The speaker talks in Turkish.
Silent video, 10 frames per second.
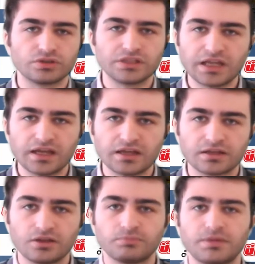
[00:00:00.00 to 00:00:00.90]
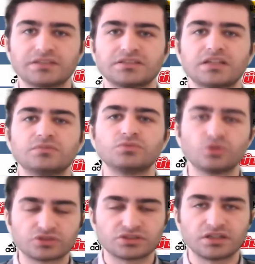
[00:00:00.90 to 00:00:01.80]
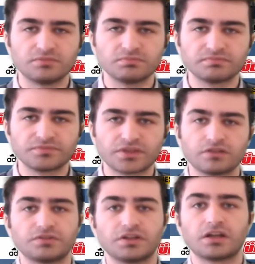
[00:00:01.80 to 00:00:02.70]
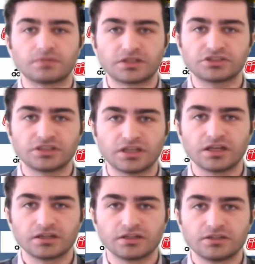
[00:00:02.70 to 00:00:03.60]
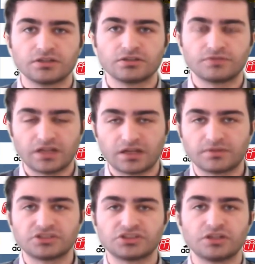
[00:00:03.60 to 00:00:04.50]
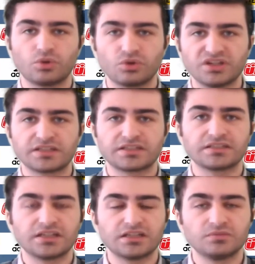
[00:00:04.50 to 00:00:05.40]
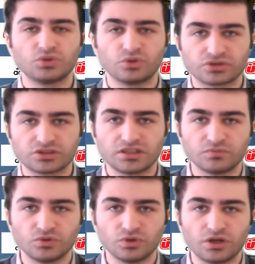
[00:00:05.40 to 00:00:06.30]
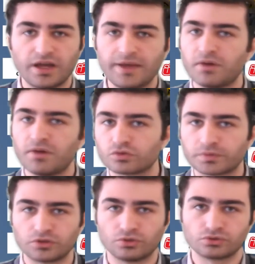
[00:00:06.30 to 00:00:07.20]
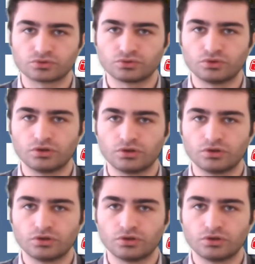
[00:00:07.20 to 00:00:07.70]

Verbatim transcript: Niye? Ben kendimi göstereyim. Fenerbahçe'de Fenerbahçe ile oynarken kendimi göstereyim diyor. Hem Avrupa görsün diyor.